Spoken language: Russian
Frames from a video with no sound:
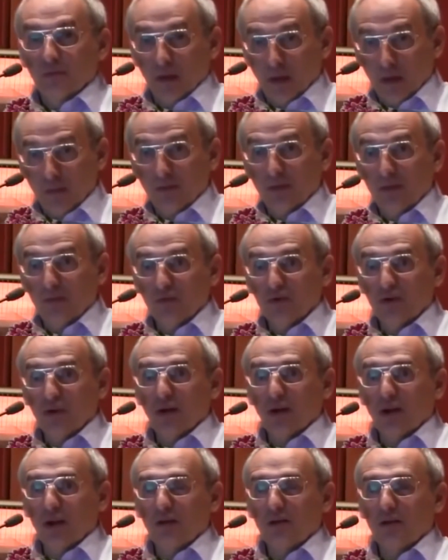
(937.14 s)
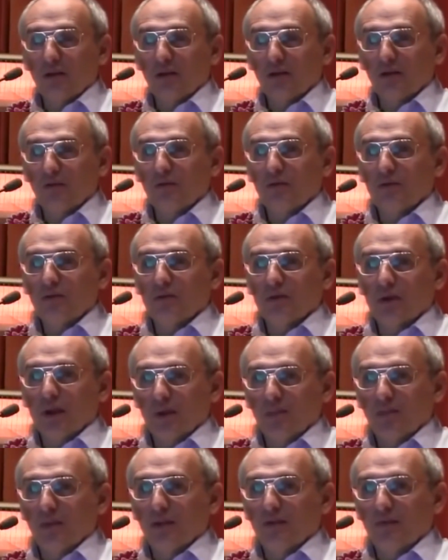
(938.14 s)
Да, потому что характер такой
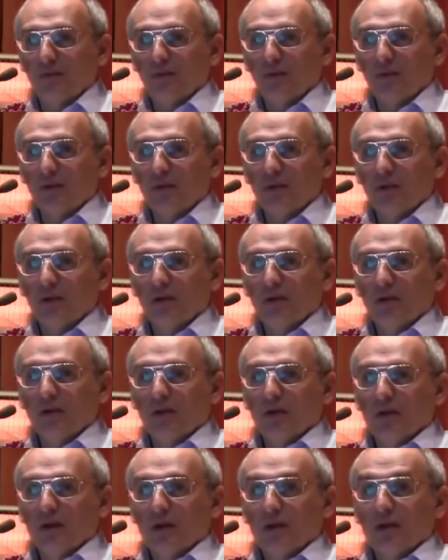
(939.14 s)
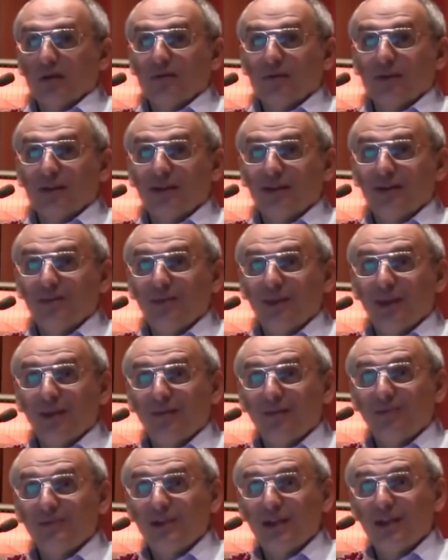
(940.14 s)
крепкий, твердый. Она ему говорит, ты
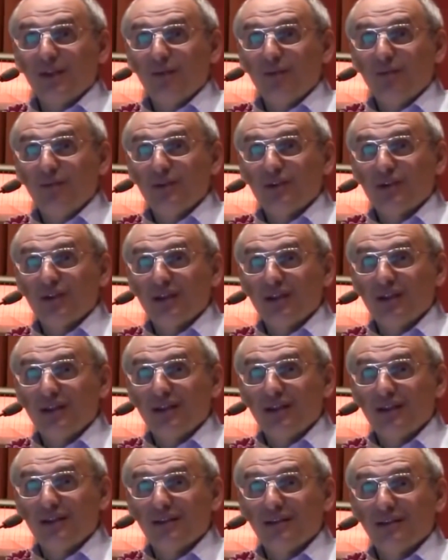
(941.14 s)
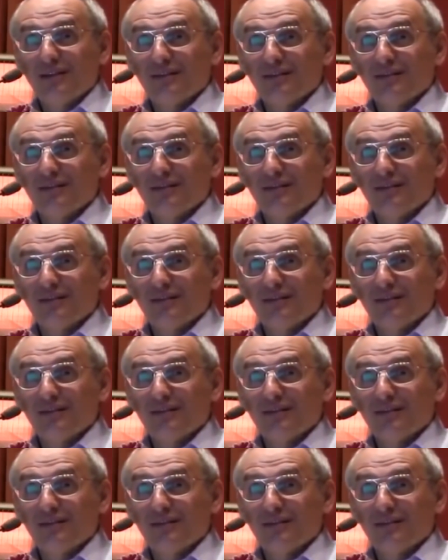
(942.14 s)
меня вообще любишь или нет?